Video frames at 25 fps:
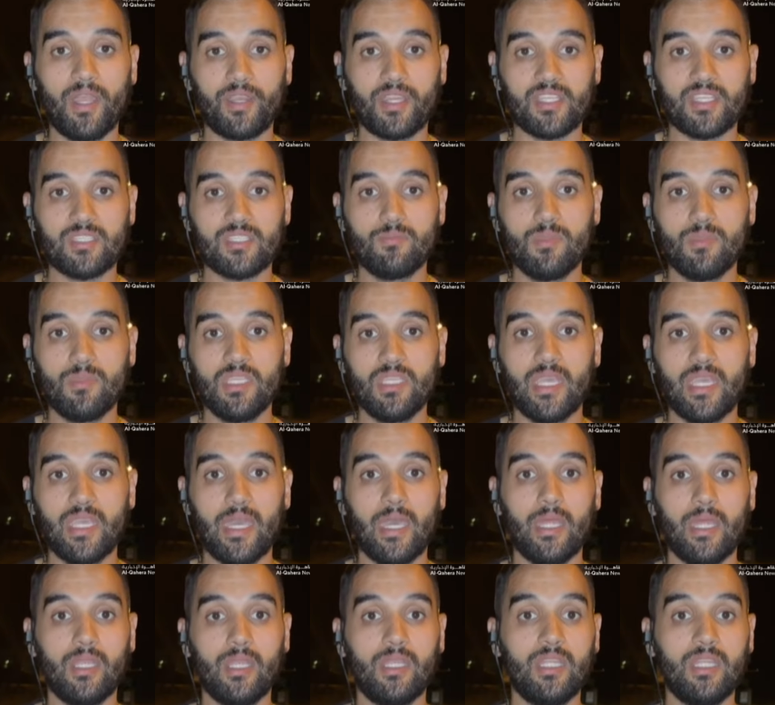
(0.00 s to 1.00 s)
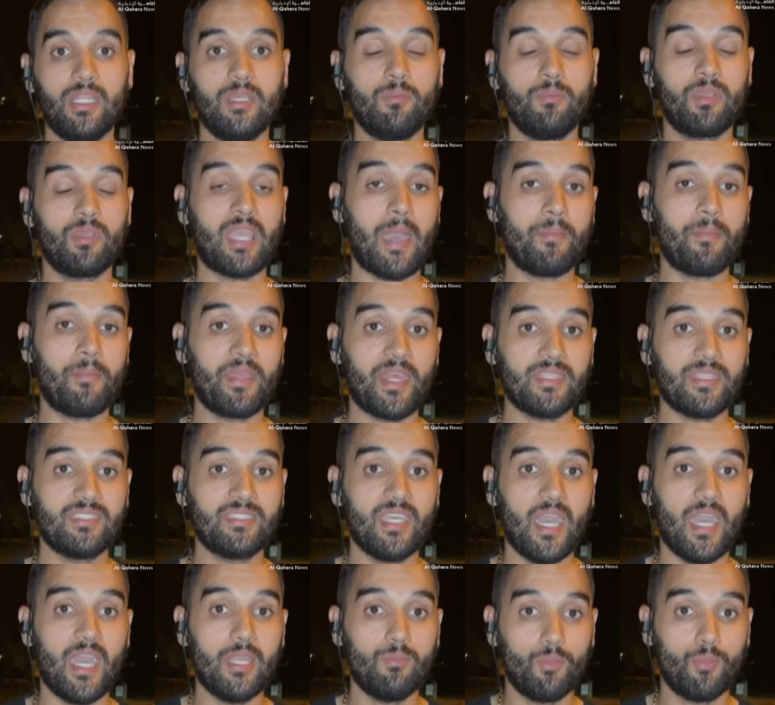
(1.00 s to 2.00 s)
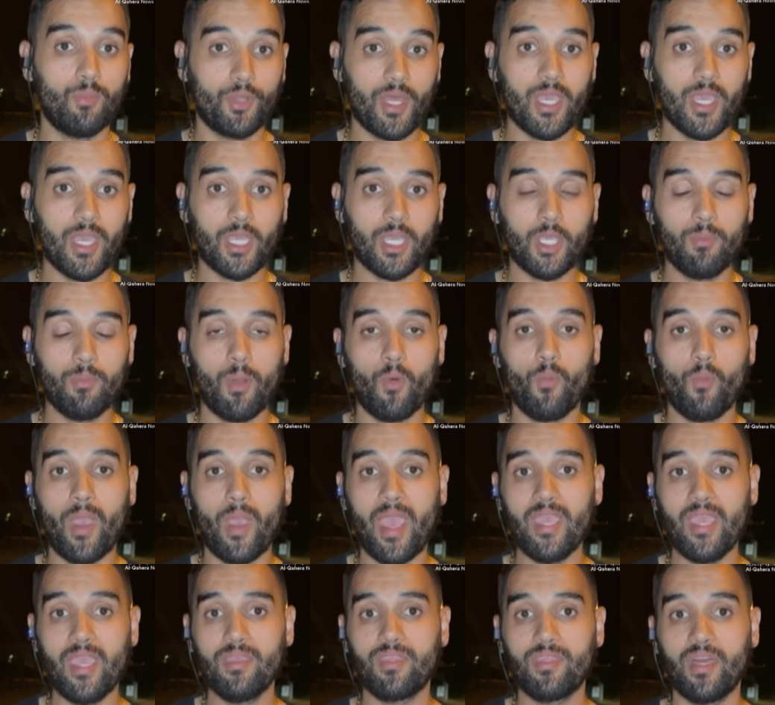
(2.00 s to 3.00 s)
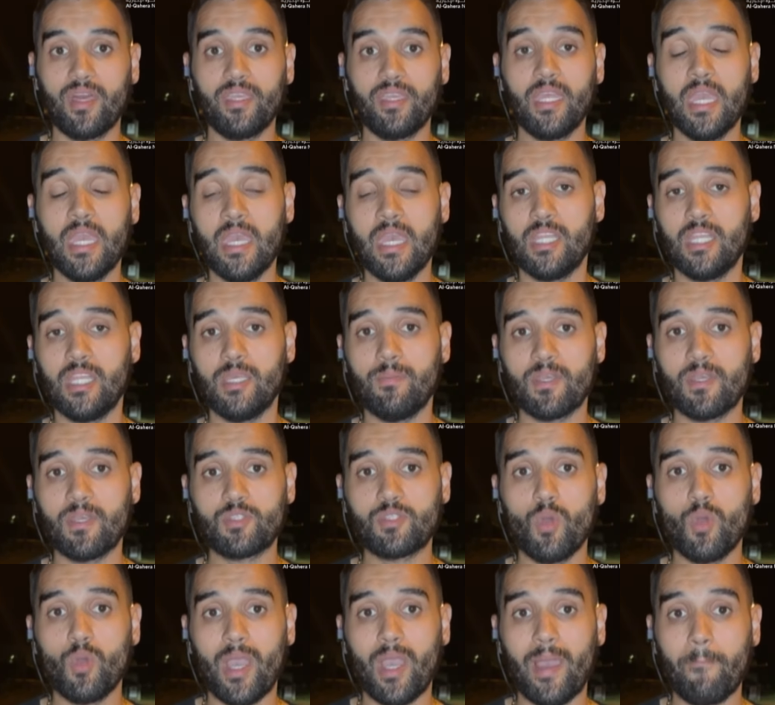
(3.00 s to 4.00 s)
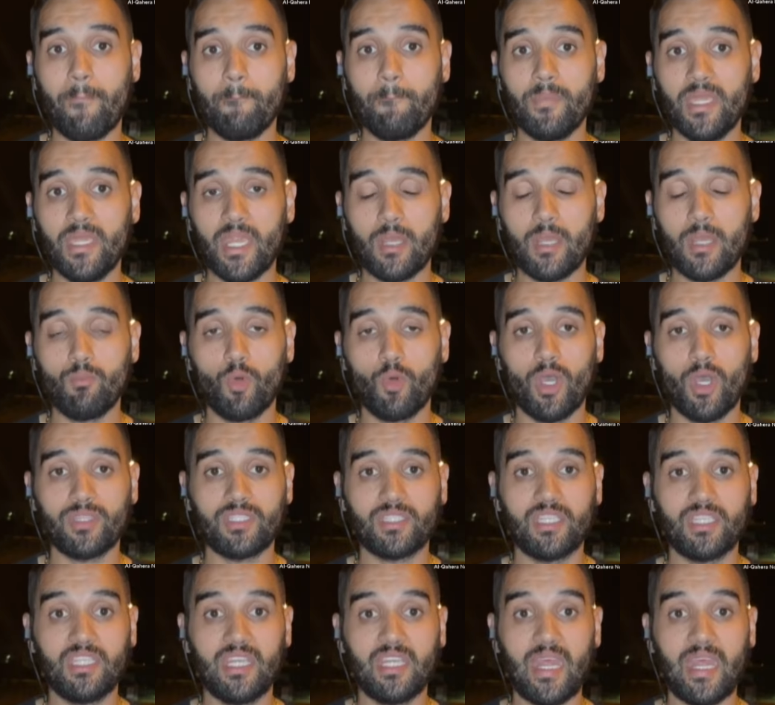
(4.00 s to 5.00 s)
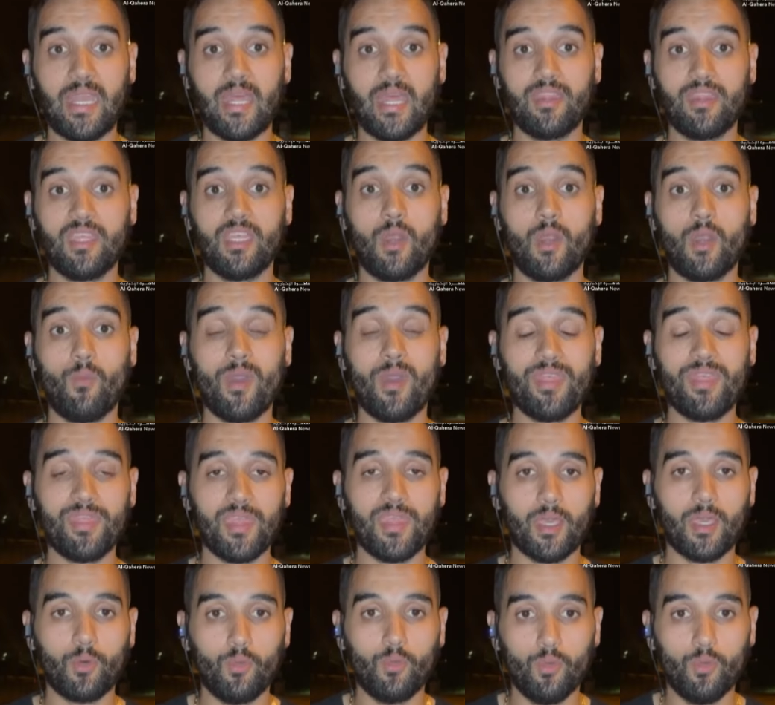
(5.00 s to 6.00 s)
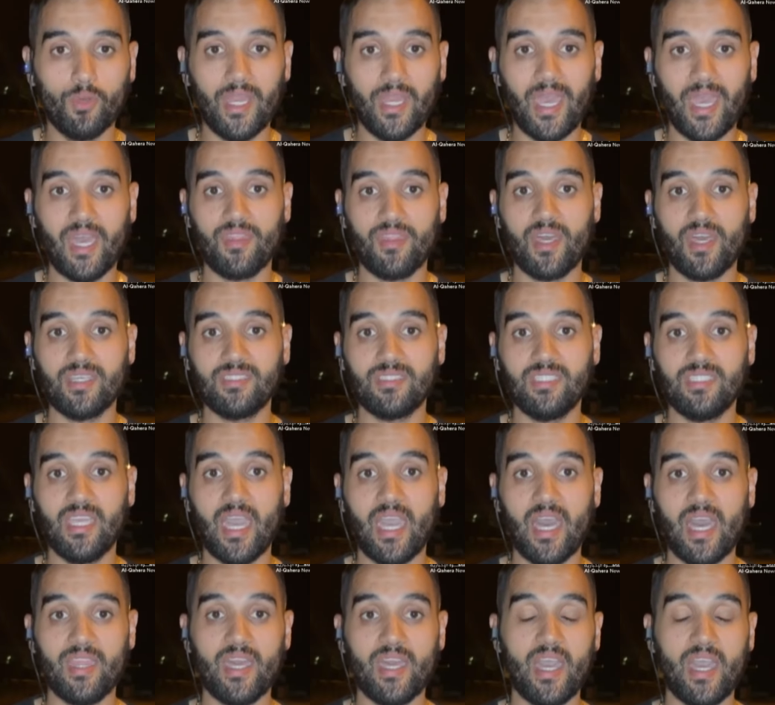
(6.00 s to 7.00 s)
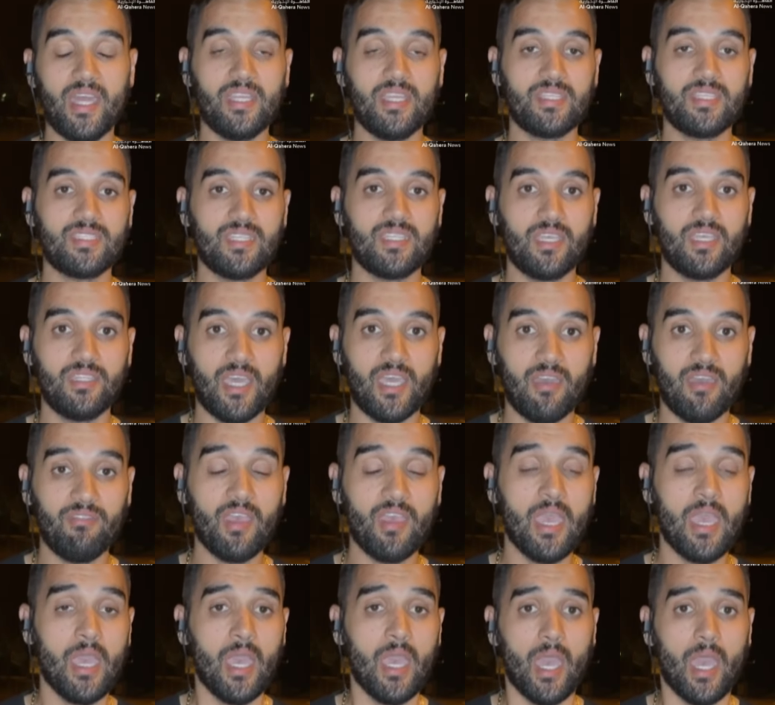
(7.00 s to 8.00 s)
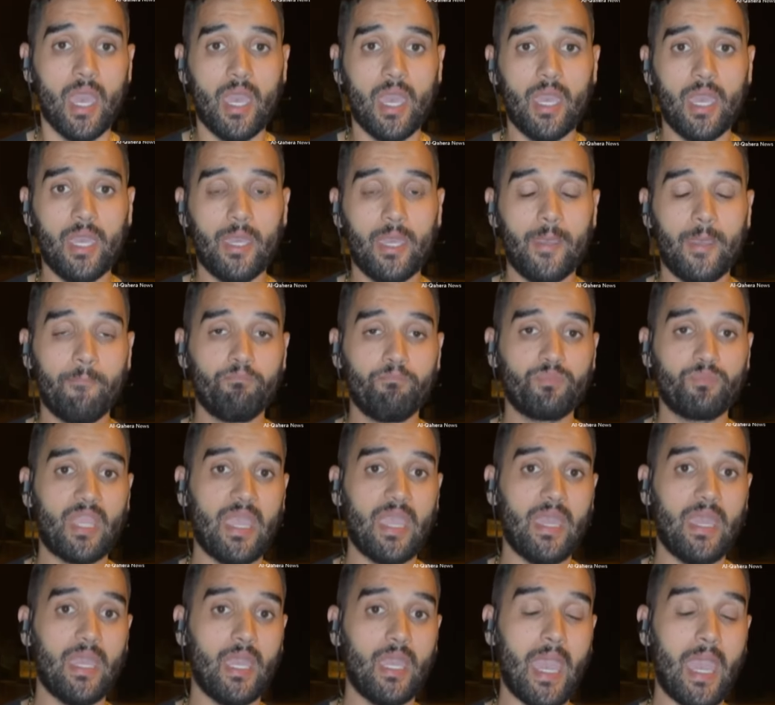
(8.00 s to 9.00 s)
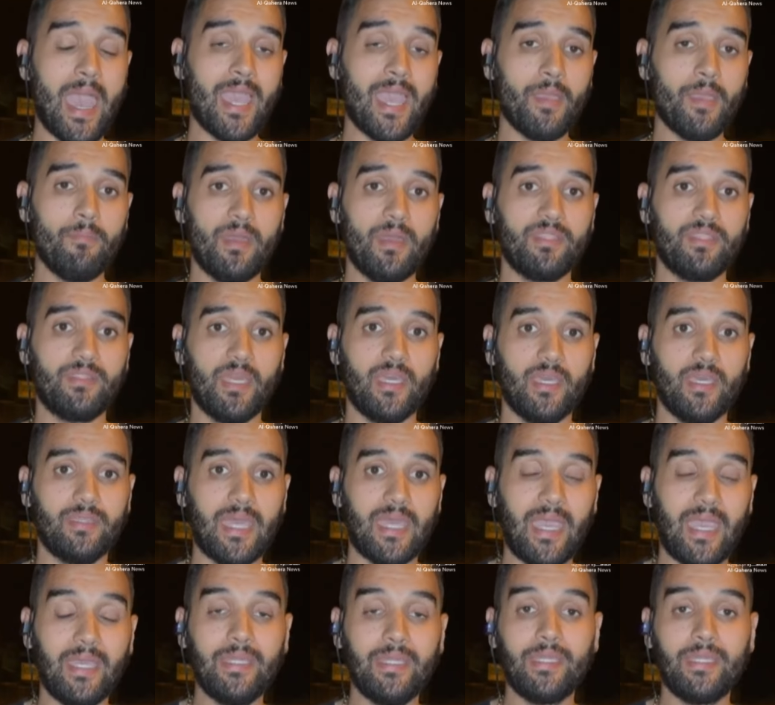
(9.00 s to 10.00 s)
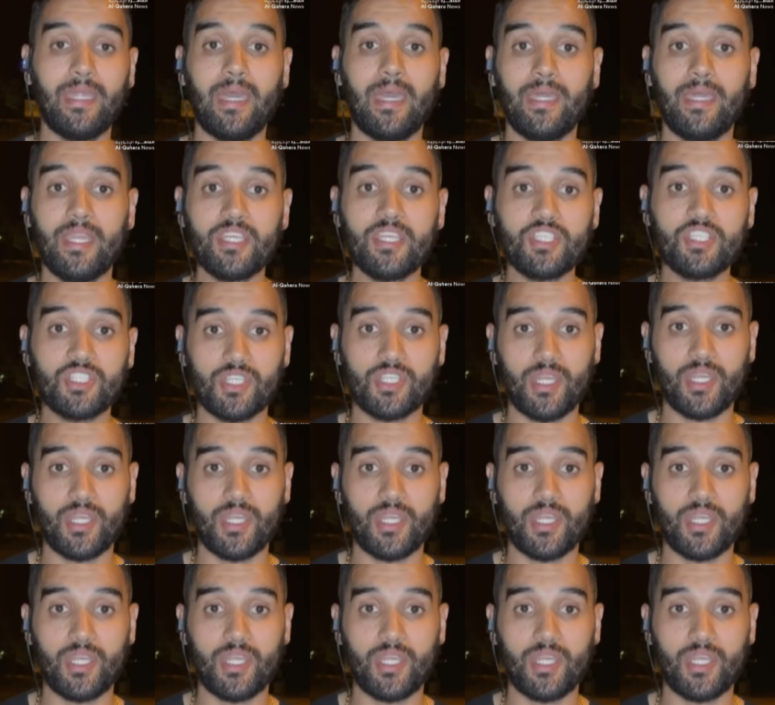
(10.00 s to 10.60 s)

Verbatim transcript: الرسميه لكاميرات المراقبه وايضا لمجموعه من المواطنين الذين وثقوا لحظات هذا الاستهداف عموما يعني غيث في هذه